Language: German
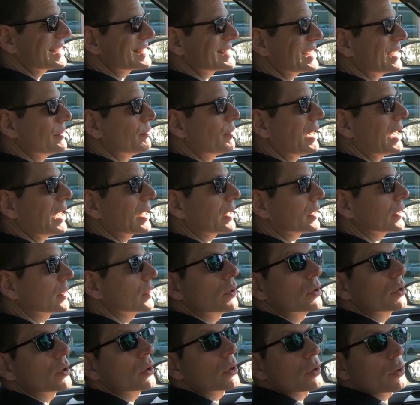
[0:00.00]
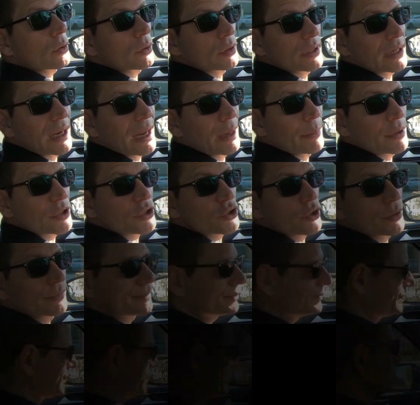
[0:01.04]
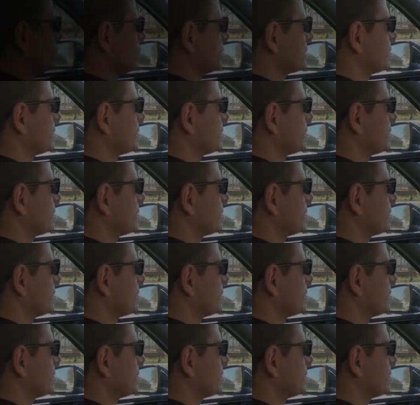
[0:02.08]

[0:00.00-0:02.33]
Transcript: rechts einparken und dann haben wir schon. So,